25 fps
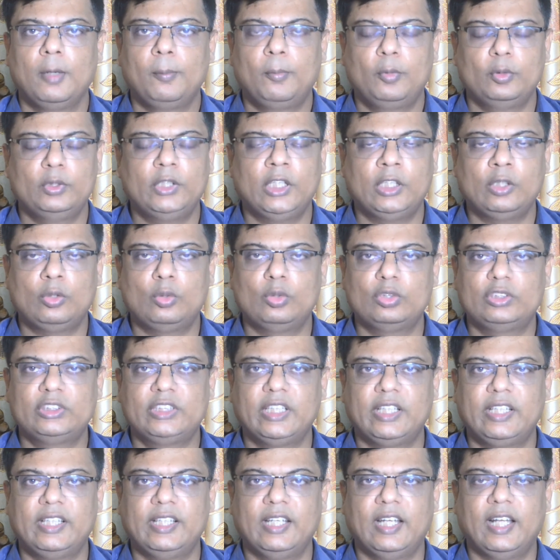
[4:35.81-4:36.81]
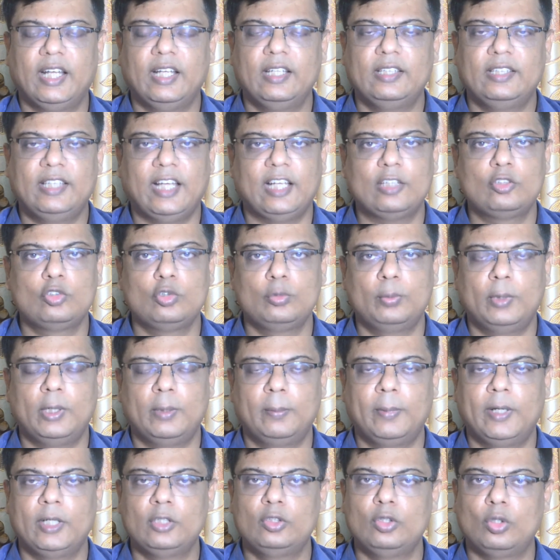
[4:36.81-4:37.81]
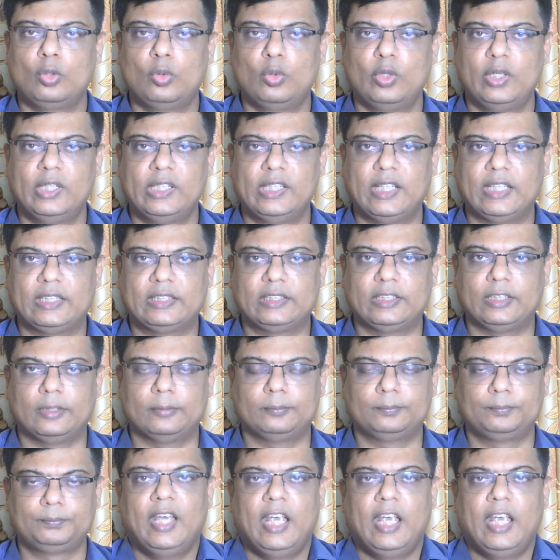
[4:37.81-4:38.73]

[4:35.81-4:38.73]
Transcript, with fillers: প্রদান করছে কিনা তা সুপারভাইজও করে যাচ্ছে